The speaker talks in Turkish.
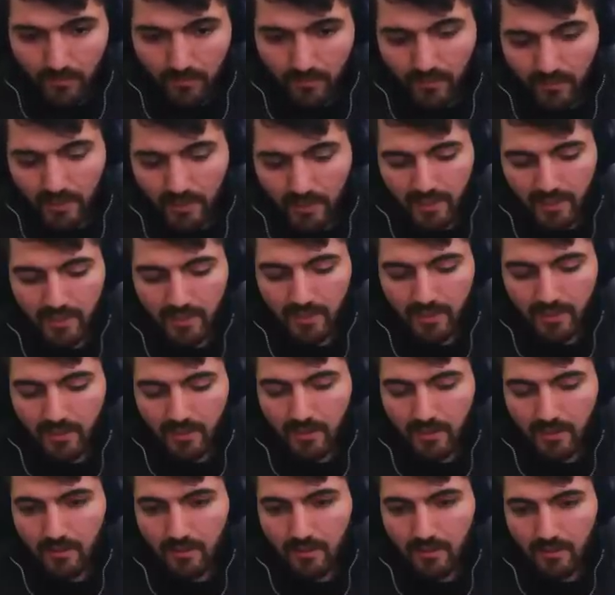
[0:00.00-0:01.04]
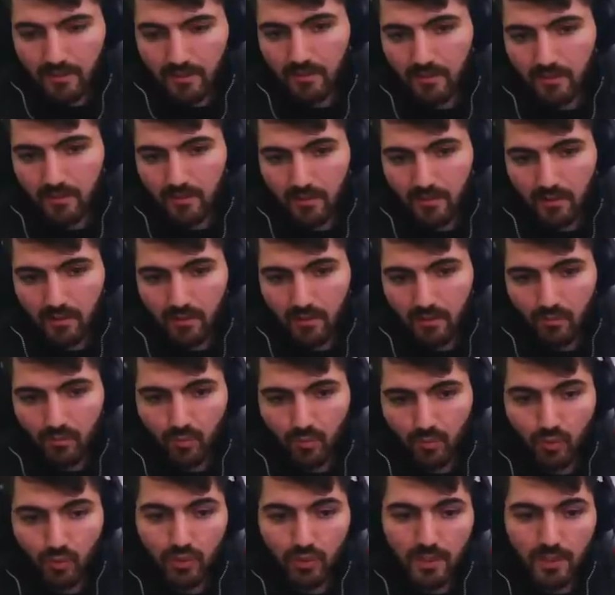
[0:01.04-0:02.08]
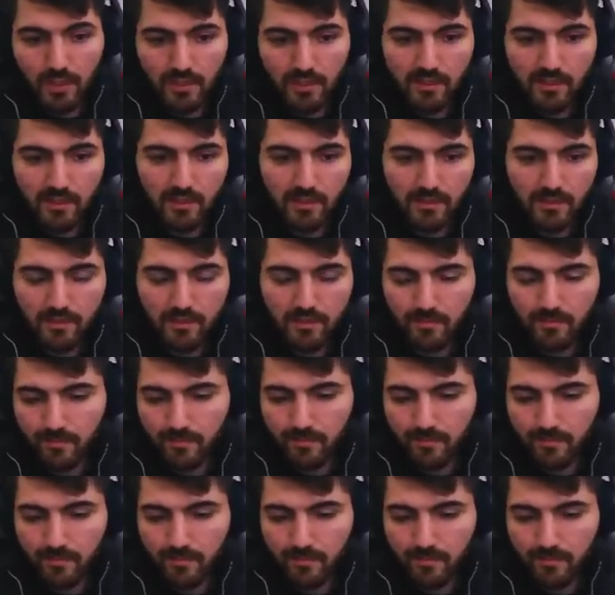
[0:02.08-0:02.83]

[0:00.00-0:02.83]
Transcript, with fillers: Ve ayrıyetten bunu da ekleyeceğiz.